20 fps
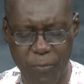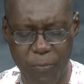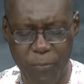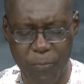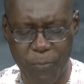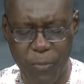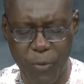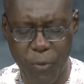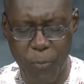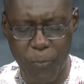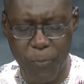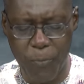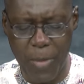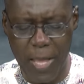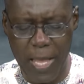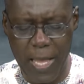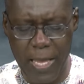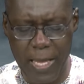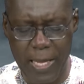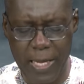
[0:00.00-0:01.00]
le
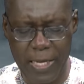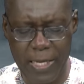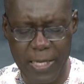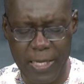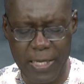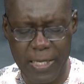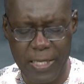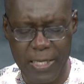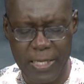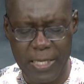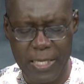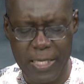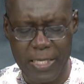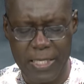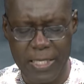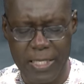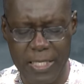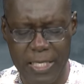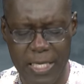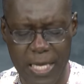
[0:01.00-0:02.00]
Père
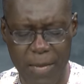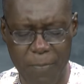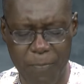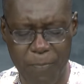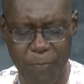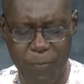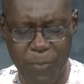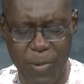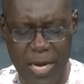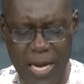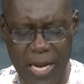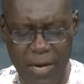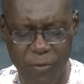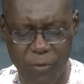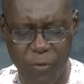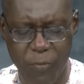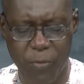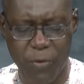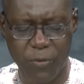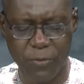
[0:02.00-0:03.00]
qui est plein
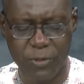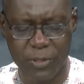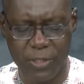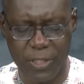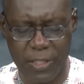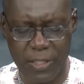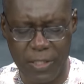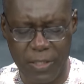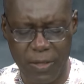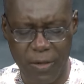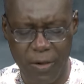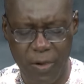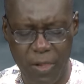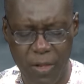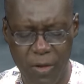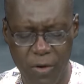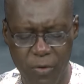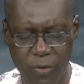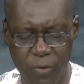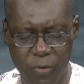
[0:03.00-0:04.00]
de bonté
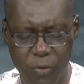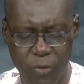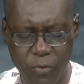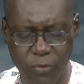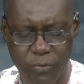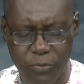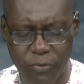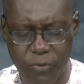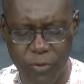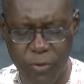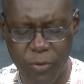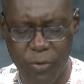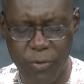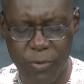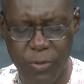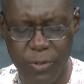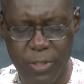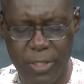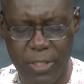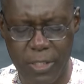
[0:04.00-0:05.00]
le
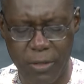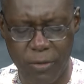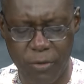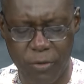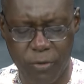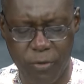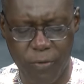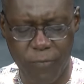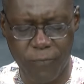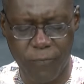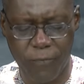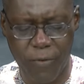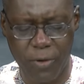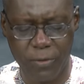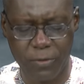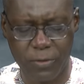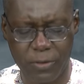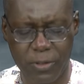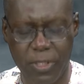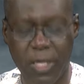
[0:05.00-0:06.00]
Dieu qui
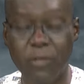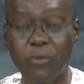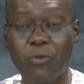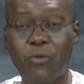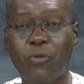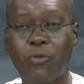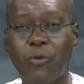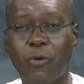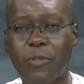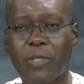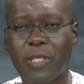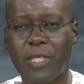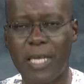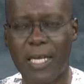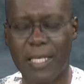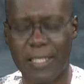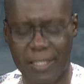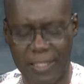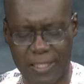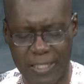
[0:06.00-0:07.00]
réconforte dans toutes
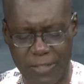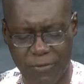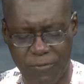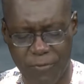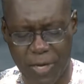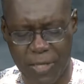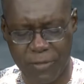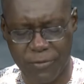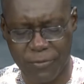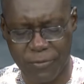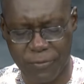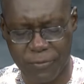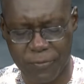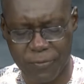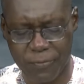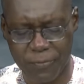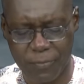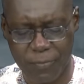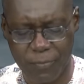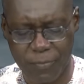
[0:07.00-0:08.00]
les situations.
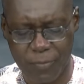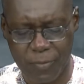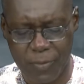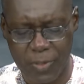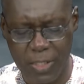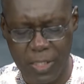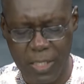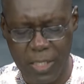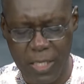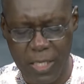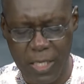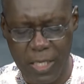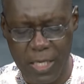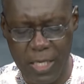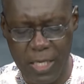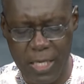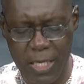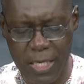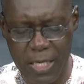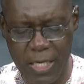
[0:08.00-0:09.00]

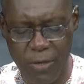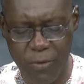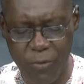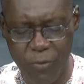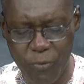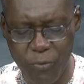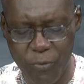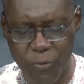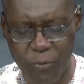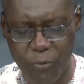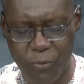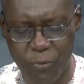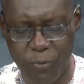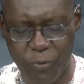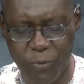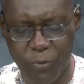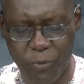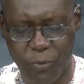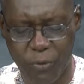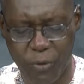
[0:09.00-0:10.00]
Il nous
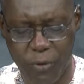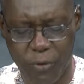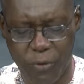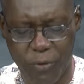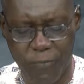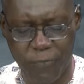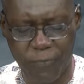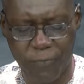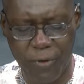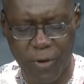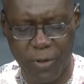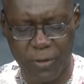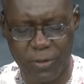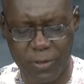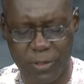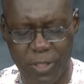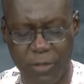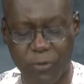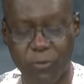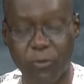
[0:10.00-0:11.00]
réconforte
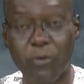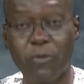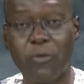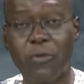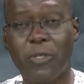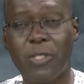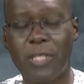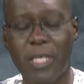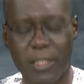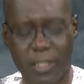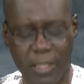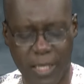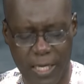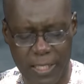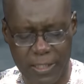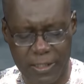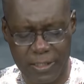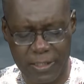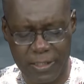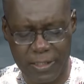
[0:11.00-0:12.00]
dans toutes nos
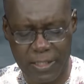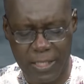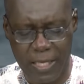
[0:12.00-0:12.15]
détresses